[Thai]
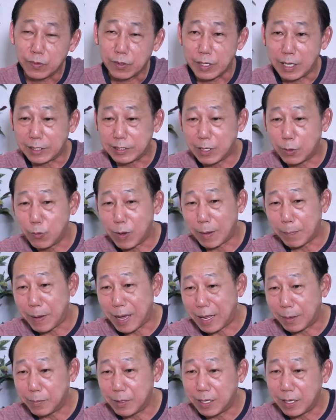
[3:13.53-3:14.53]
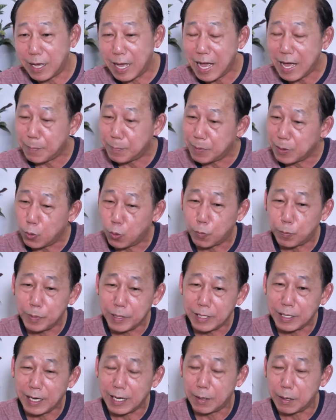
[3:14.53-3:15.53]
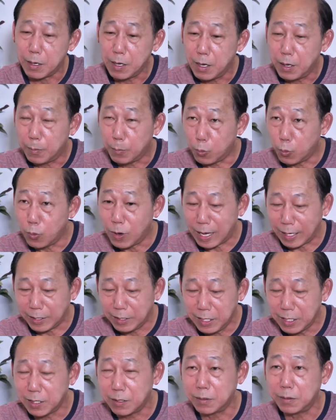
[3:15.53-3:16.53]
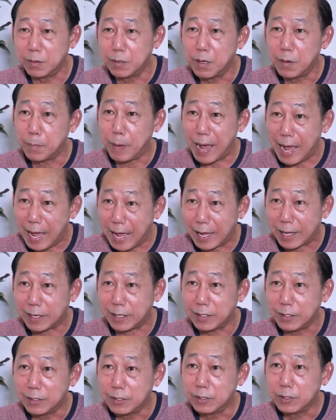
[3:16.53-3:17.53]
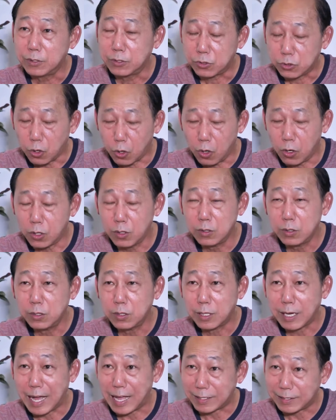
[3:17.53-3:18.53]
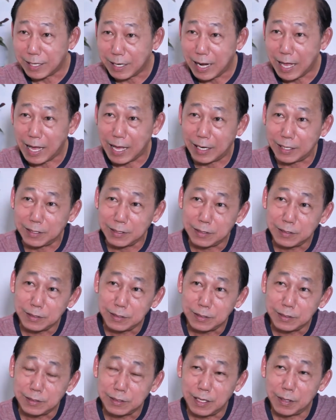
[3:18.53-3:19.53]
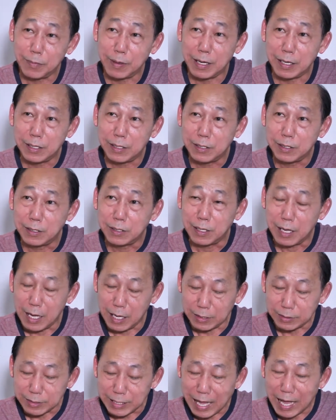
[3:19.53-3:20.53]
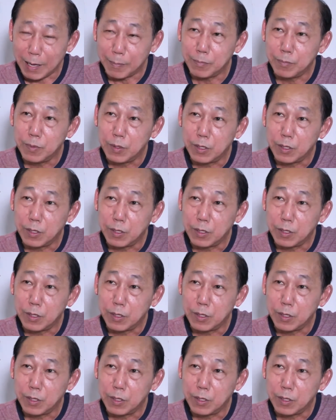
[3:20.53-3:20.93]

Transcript: แต่จังหวะผ่านไปห้าปีหกปีน่ะ หมูหันหนึ่งแพงสองขาดตลาด เนี่ยมาอ่าสาม